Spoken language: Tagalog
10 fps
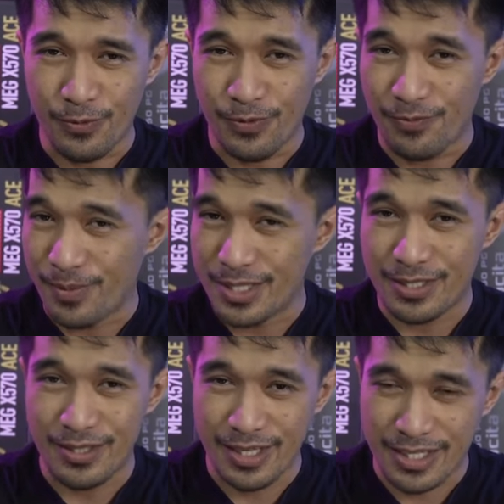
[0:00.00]
We've
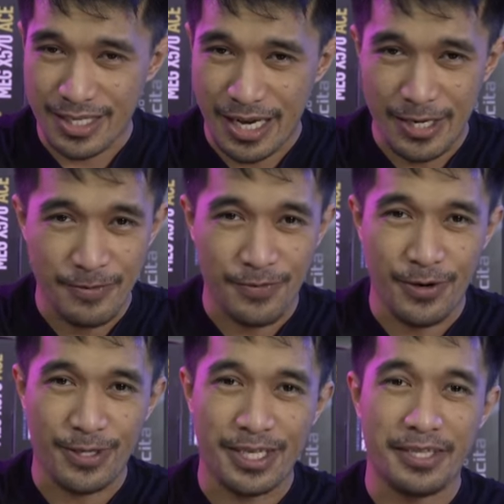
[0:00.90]
missed this kind of
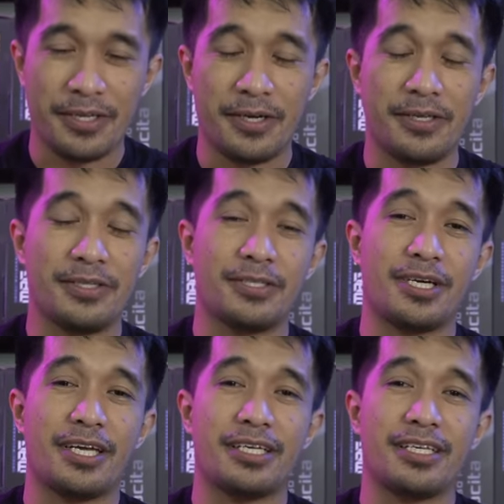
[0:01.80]
content here in this
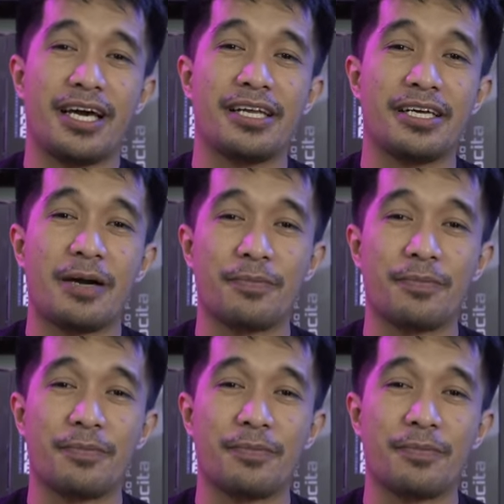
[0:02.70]
channel dahil nga